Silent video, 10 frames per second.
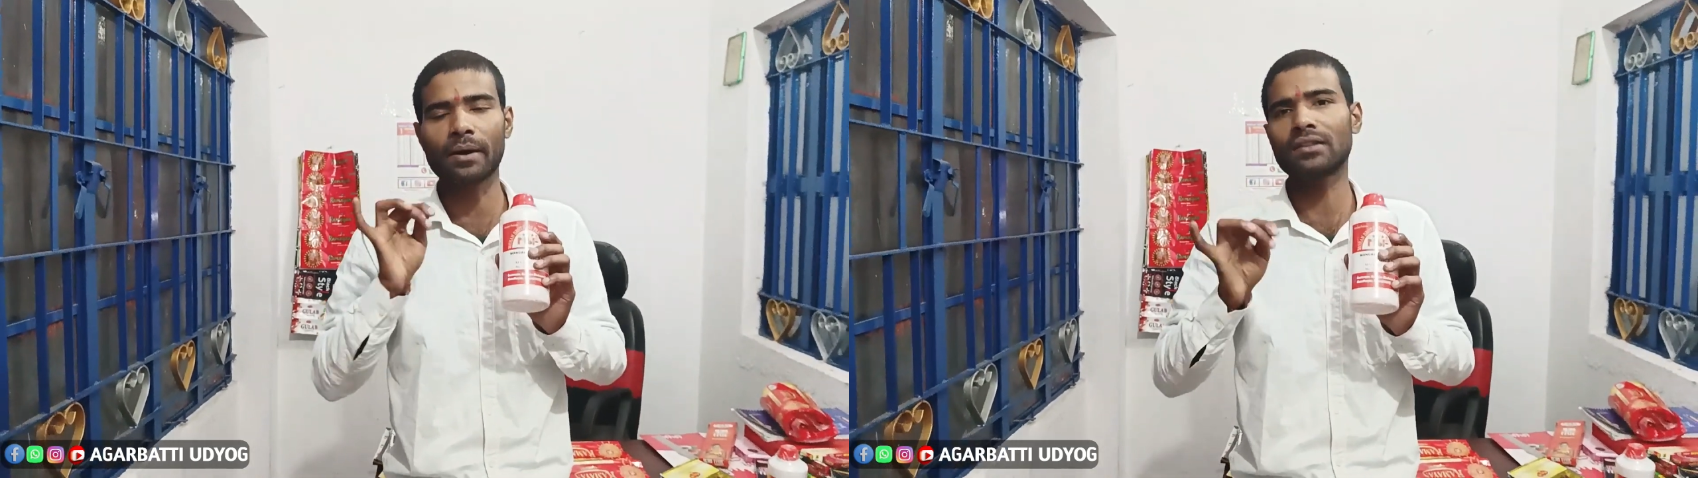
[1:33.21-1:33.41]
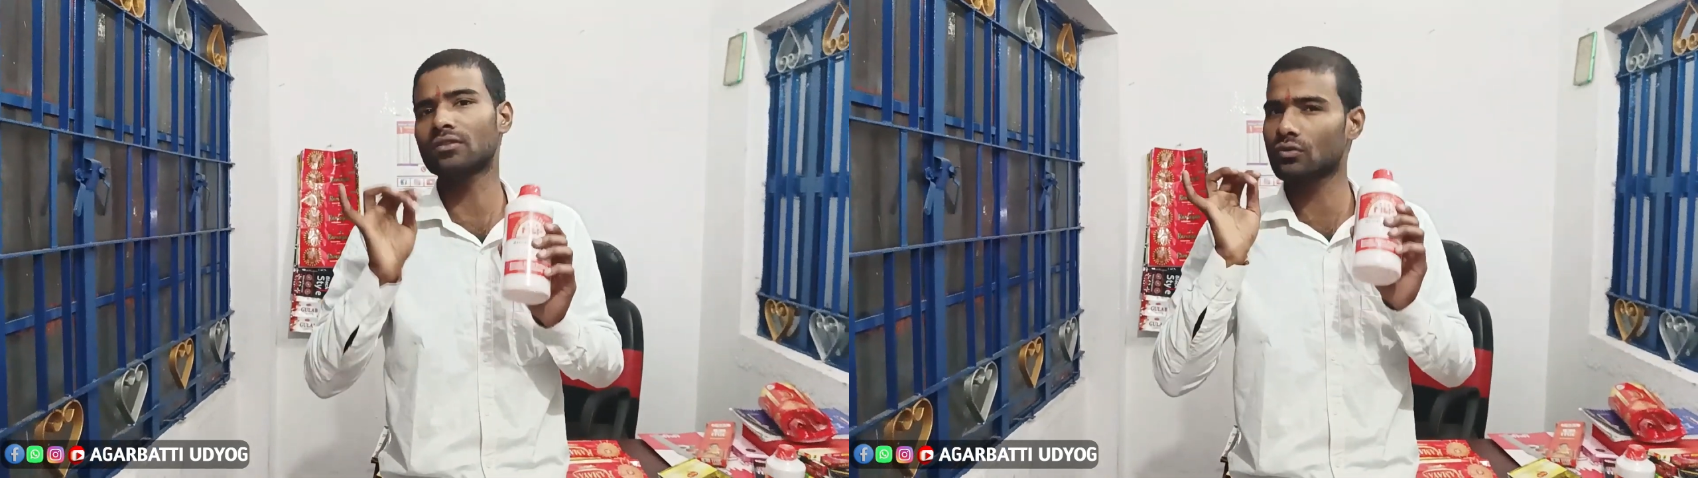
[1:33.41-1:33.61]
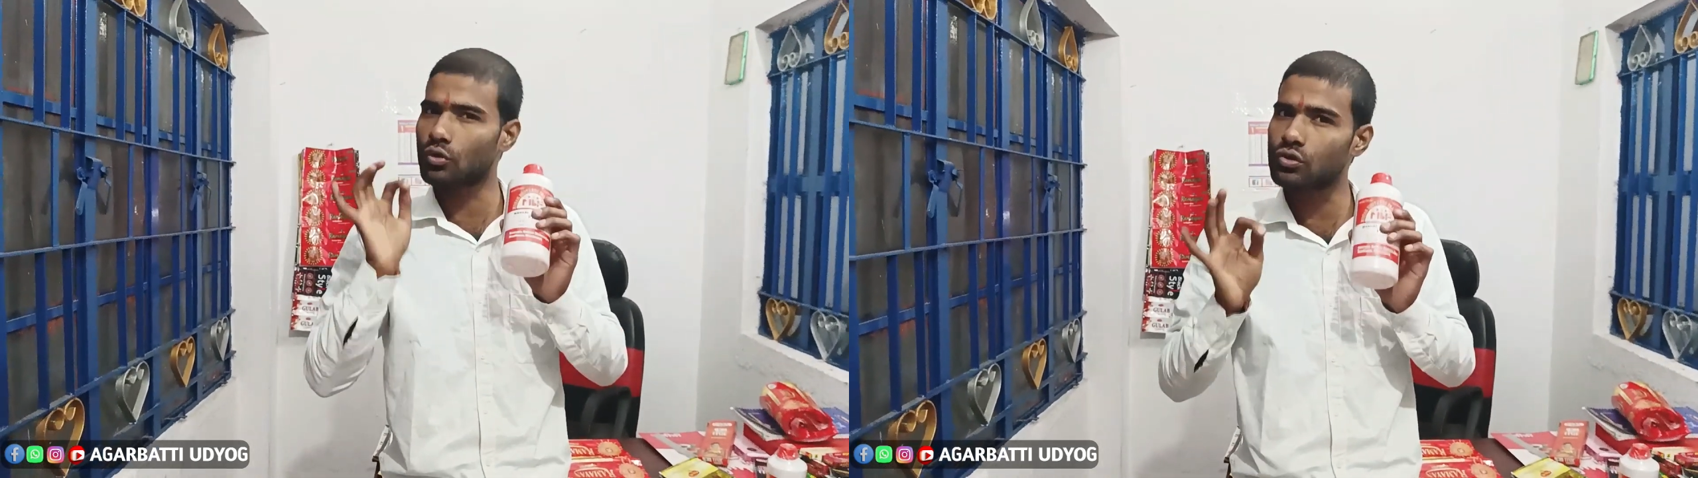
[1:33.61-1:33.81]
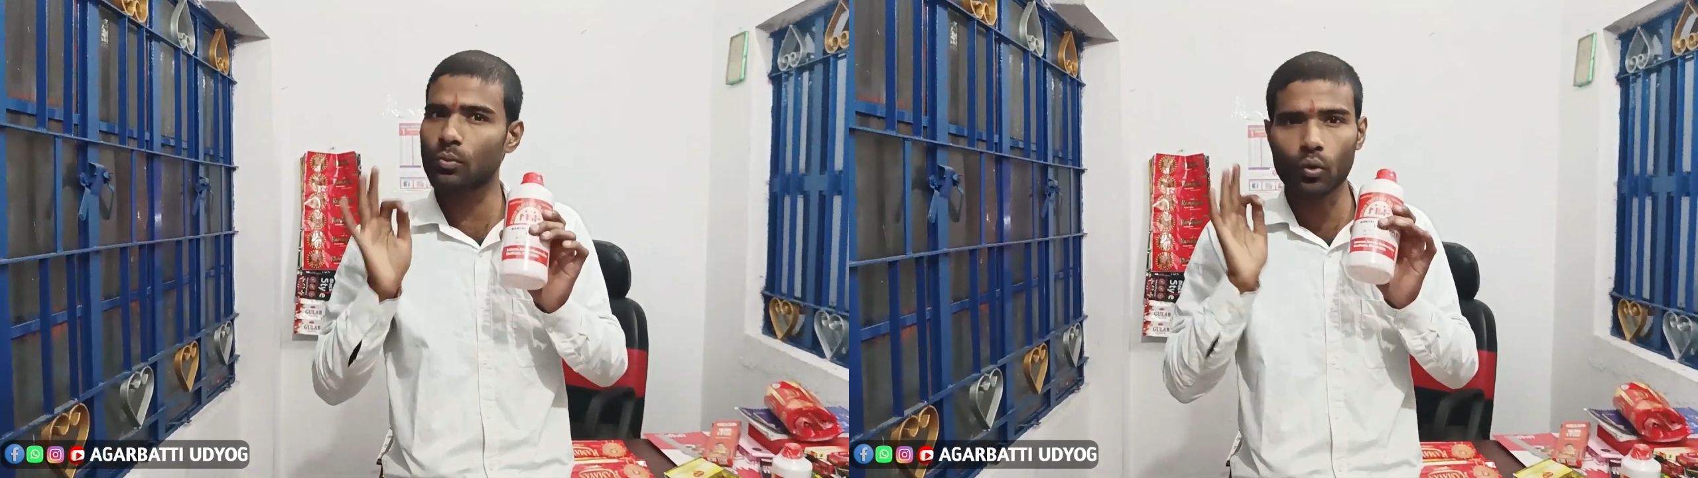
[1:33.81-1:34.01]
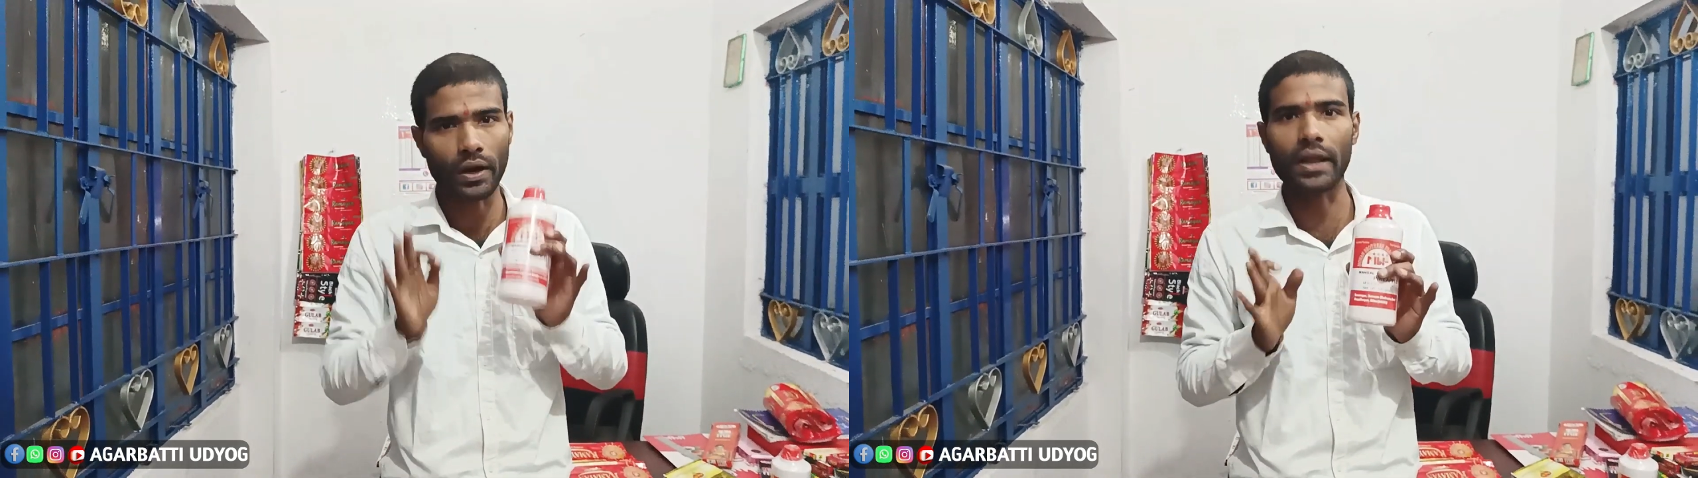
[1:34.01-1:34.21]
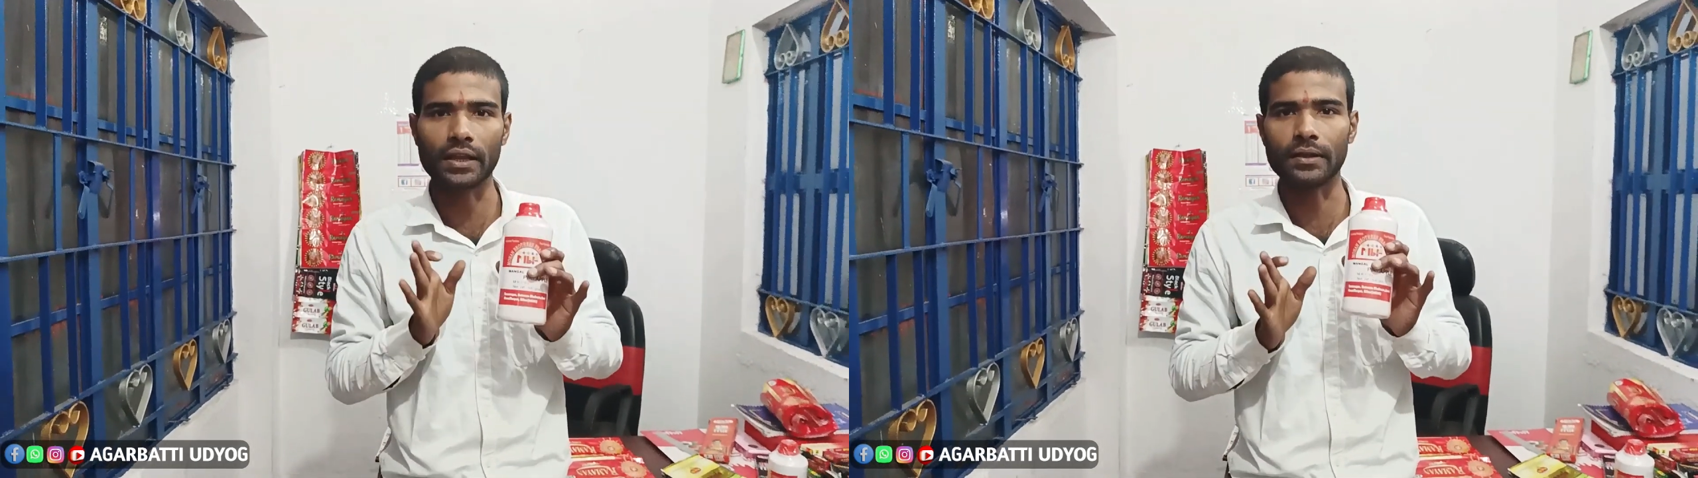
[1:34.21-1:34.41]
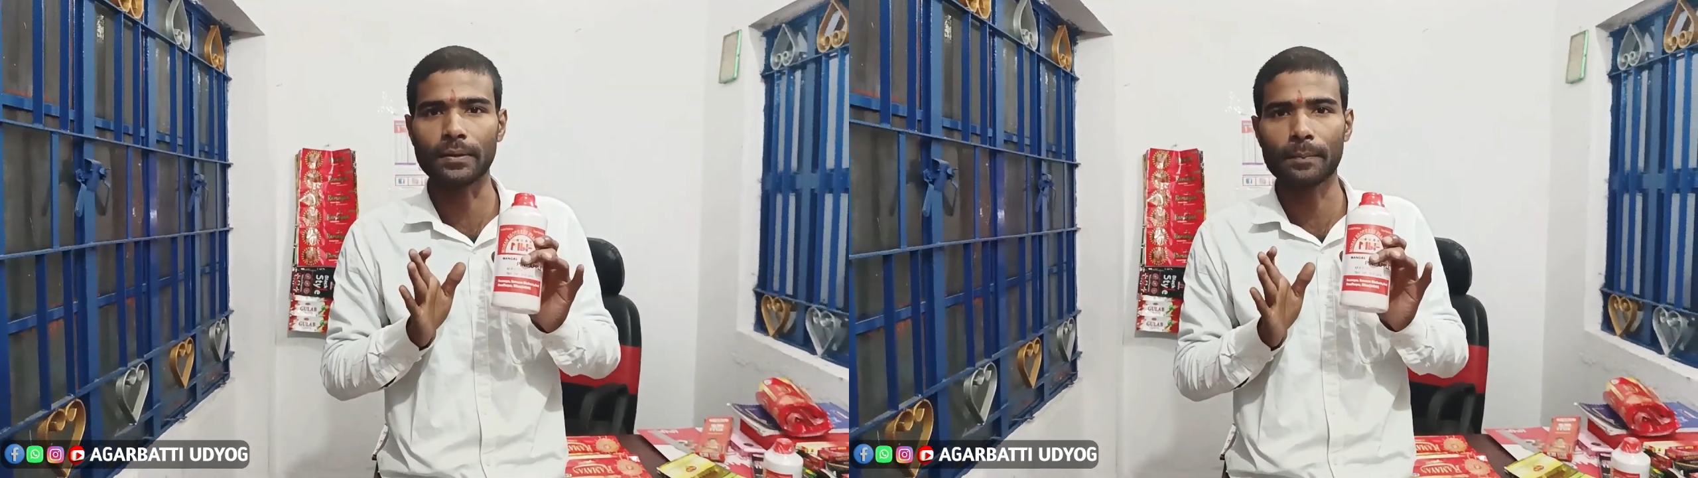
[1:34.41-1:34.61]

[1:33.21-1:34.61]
बाद खुशबू करेगी